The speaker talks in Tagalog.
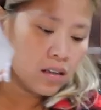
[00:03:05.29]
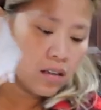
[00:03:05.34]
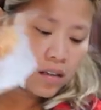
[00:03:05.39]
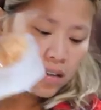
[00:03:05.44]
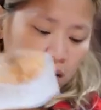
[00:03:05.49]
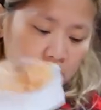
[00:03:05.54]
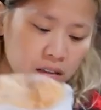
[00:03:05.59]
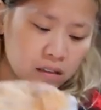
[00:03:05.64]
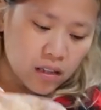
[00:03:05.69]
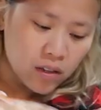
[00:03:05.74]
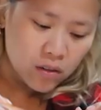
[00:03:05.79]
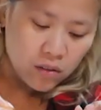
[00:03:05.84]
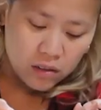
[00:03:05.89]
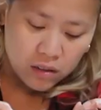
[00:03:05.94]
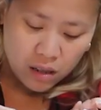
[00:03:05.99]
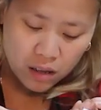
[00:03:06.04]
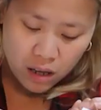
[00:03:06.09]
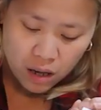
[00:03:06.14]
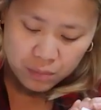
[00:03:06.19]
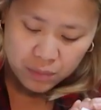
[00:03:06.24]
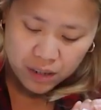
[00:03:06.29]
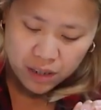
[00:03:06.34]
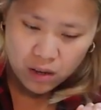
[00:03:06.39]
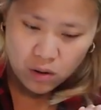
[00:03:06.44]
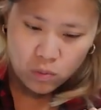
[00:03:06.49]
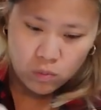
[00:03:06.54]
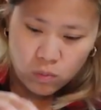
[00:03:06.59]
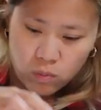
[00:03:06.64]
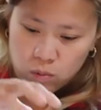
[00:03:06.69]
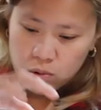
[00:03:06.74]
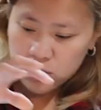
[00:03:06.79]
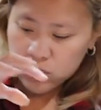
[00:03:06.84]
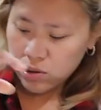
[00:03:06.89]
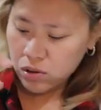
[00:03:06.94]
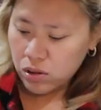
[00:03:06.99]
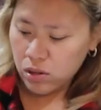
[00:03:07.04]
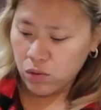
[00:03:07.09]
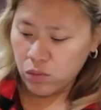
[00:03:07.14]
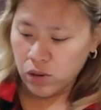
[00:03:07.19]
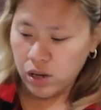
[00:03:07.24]
Hindi na namin naubos yun
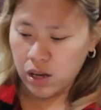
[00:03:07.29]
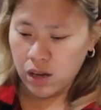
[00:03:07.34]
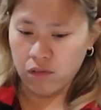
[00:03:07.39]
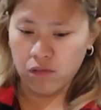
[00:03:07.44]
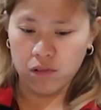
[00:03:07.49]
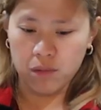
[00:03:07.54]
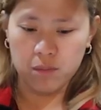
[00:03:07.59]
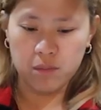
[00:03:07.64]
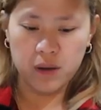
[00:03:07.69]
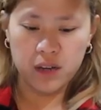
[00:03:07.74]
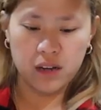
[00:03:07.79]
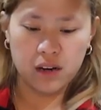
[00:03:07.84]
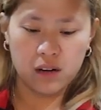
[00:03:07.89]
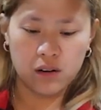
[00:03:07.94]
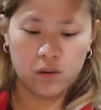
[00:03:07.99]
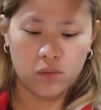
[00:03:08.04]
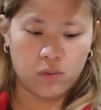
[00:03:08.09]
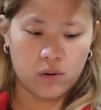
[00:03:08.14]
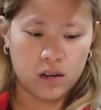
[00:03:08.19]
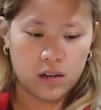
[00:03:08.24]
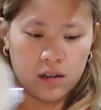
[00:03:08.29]
na. We have a bigger one.